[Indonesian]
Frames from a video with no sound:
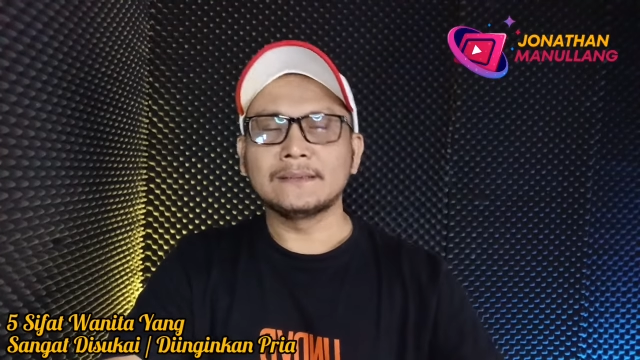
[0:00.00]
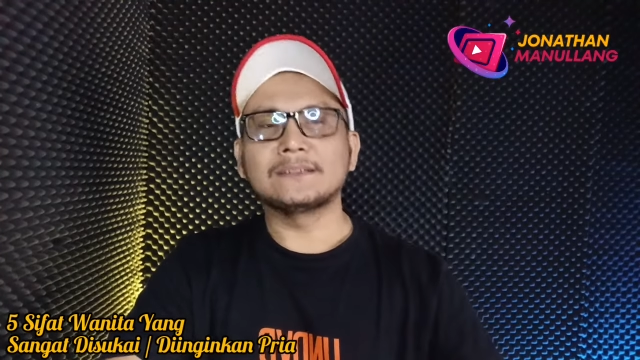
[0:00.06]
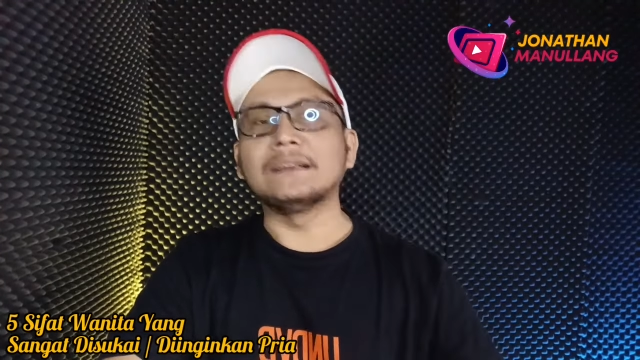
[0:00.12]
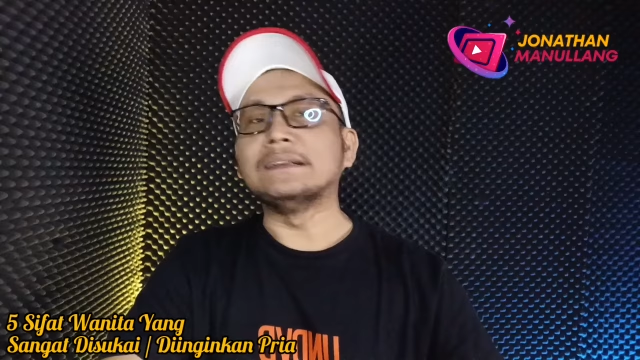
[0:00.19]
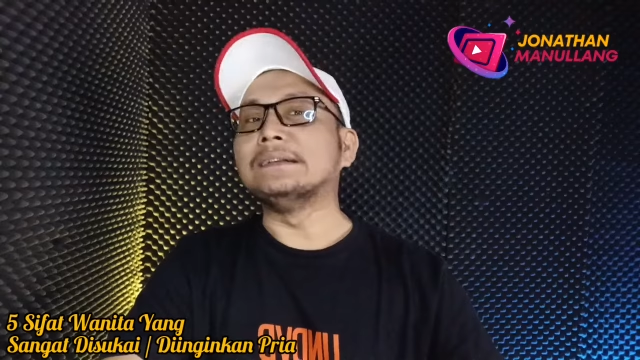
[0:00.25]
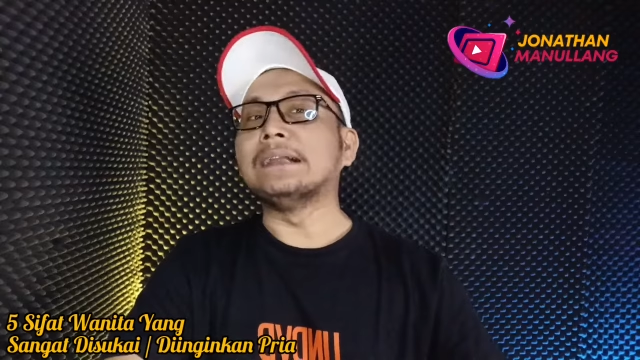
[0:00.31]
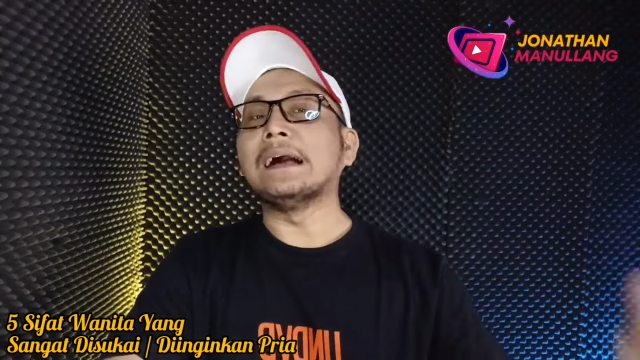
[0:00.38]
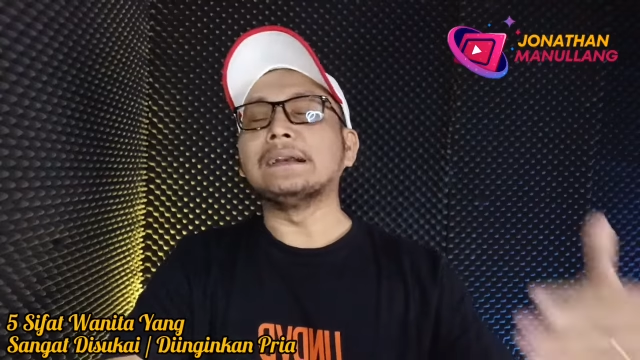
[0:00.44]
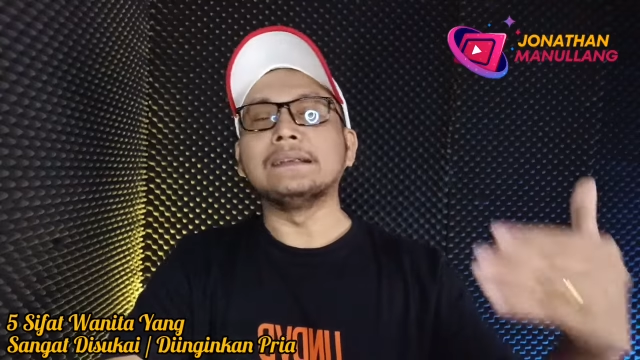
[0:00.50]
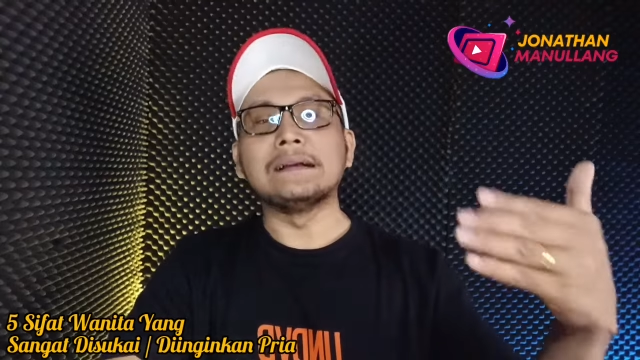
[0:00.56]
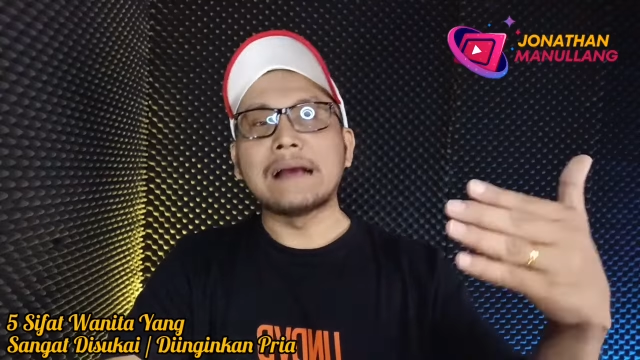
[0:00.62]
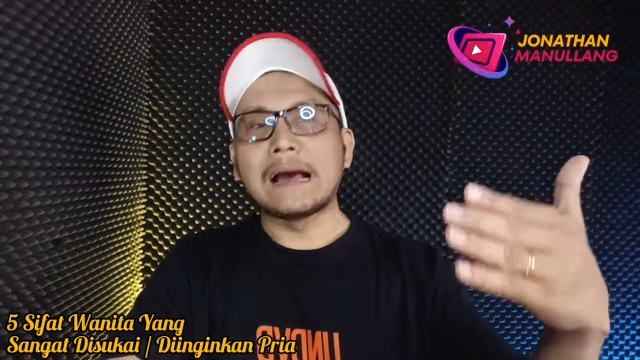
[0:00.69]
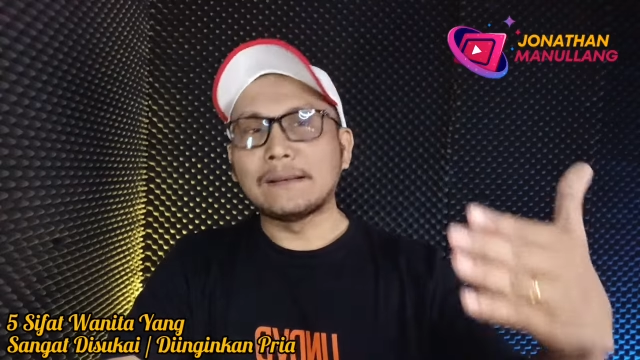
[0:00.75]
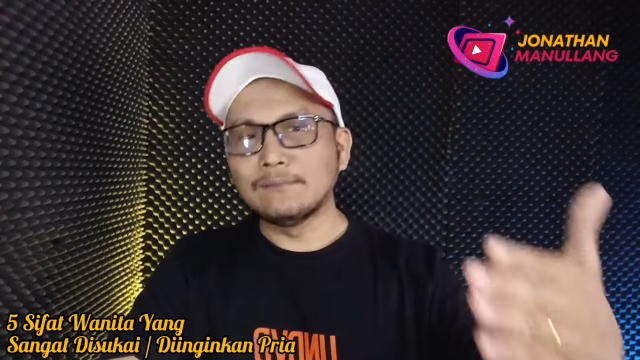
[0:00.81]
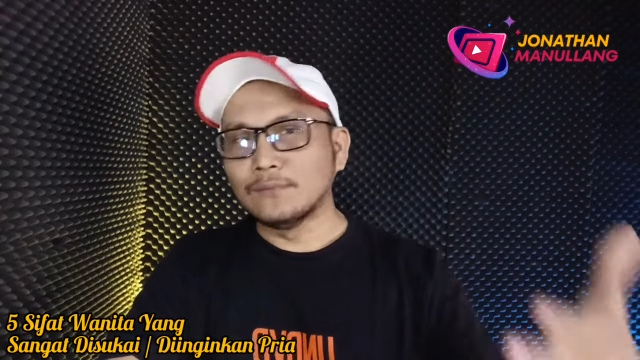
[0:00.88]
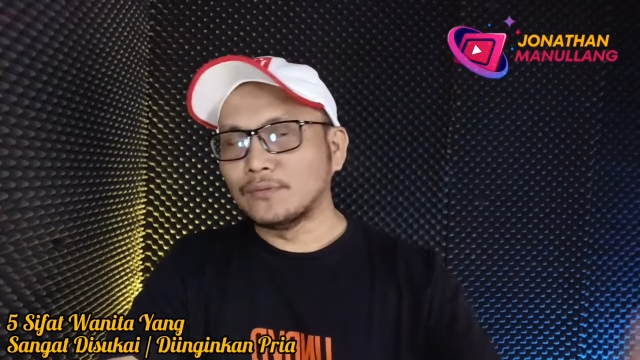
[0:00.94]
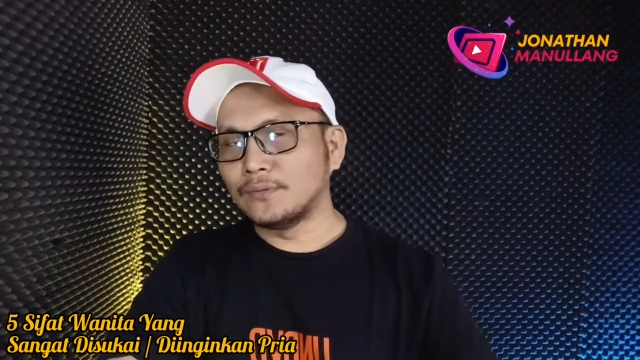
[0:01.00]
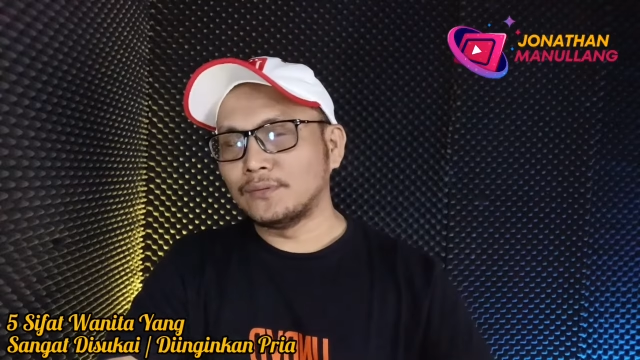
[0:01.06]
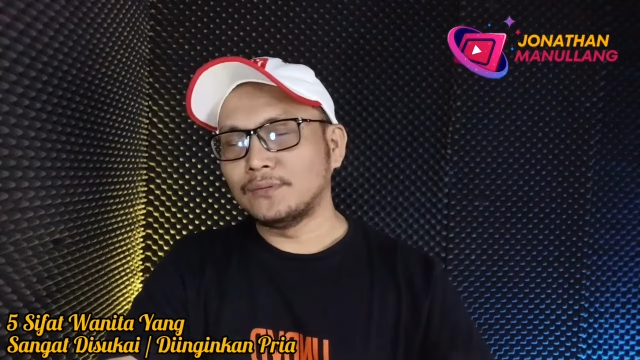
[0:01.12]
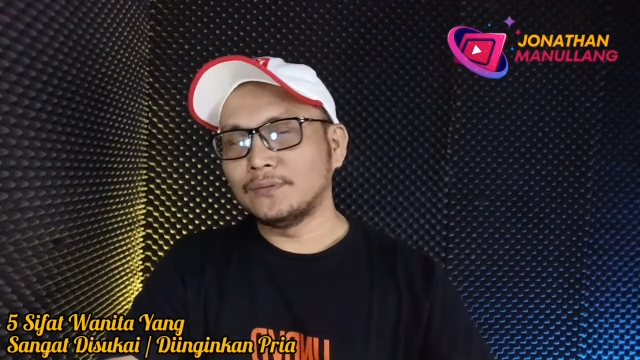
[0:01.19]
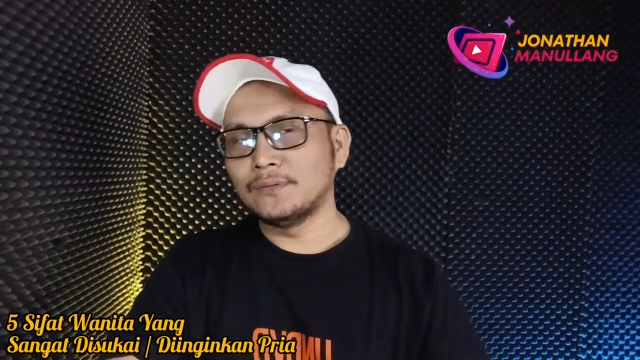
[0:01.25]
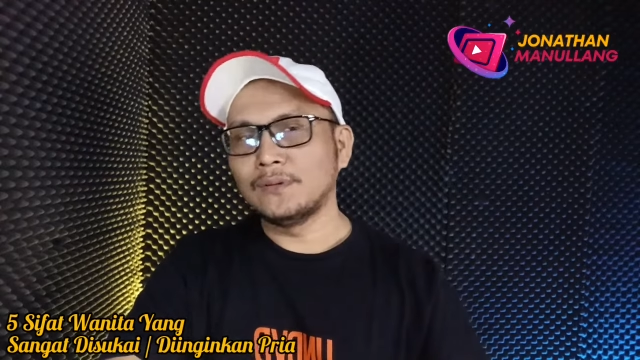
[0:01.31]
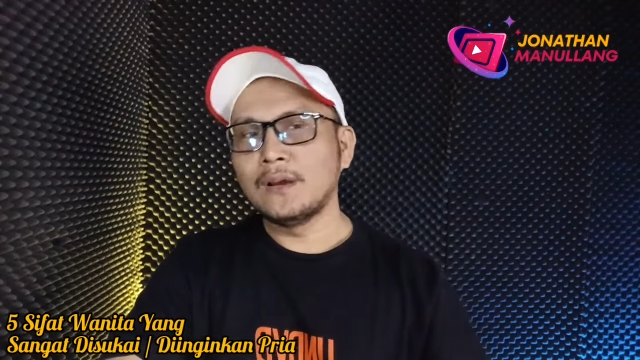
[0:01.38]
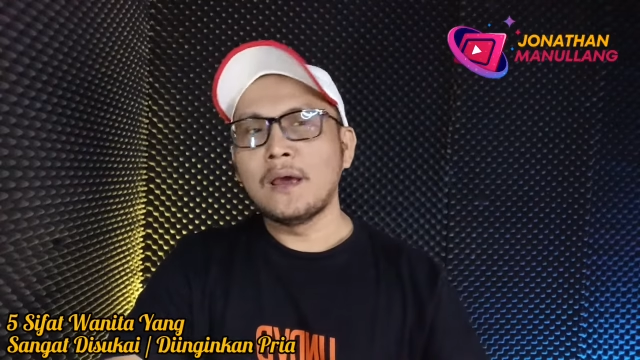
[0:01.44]
senang denganmu.
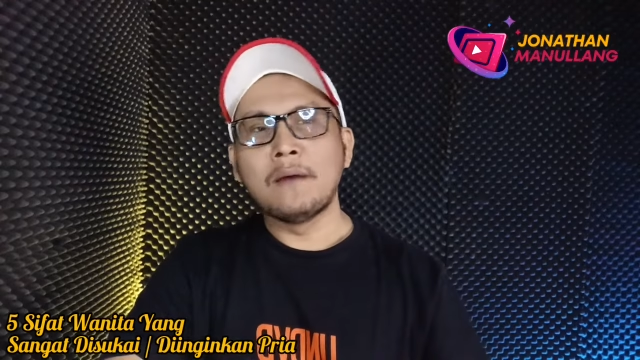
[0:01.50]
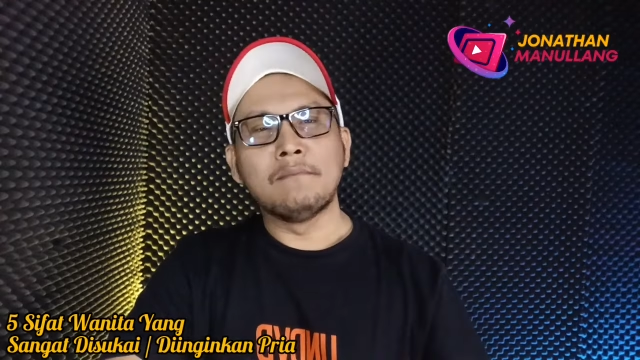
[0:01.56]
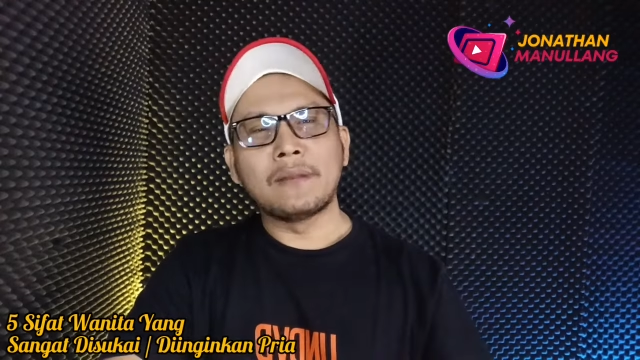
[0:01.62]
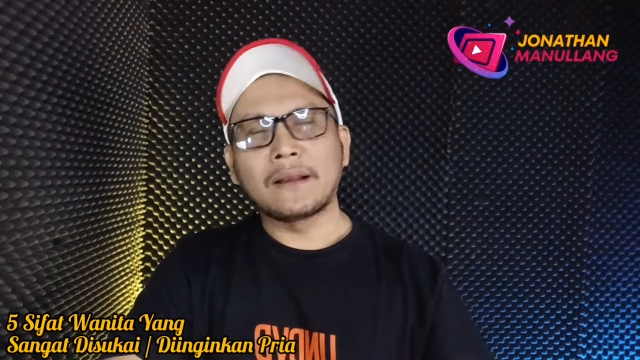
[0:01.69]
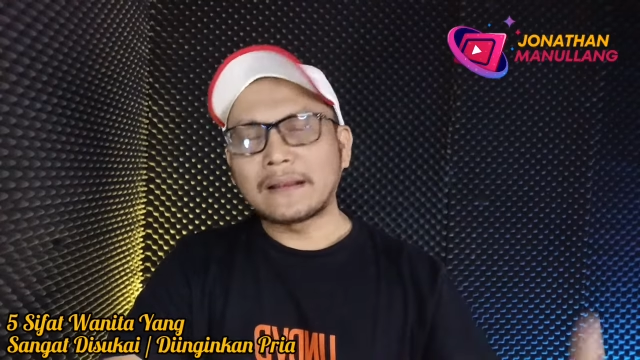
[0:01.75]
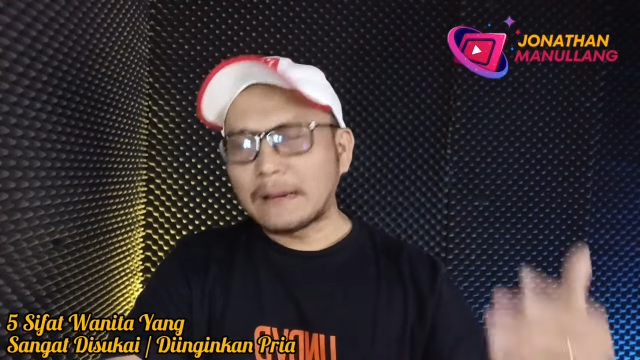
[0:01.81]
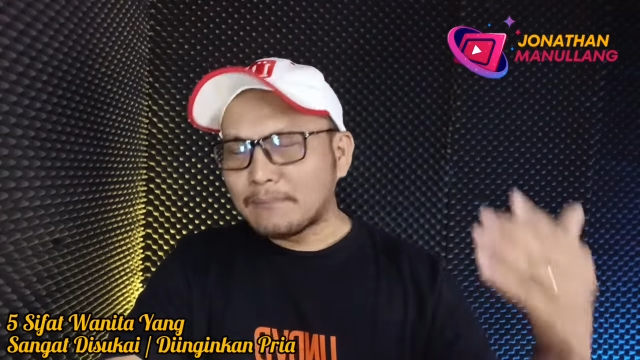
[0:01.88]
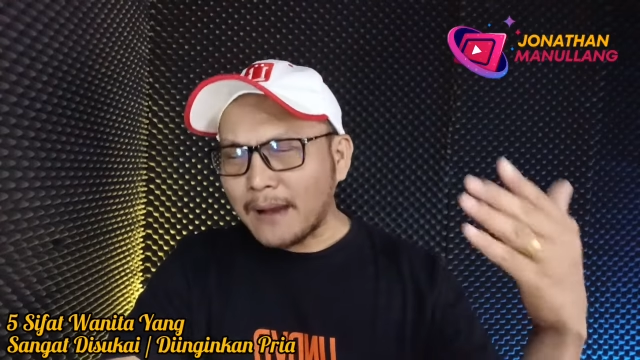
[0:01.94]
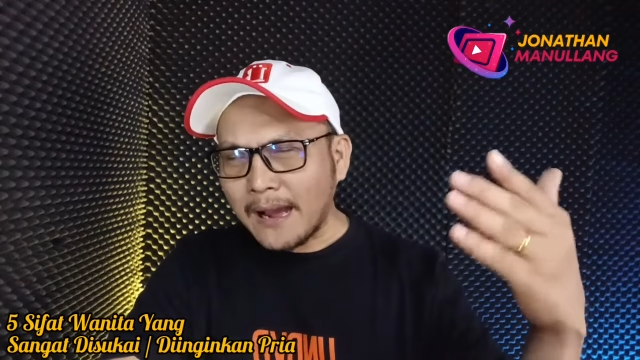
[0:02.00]
Mereka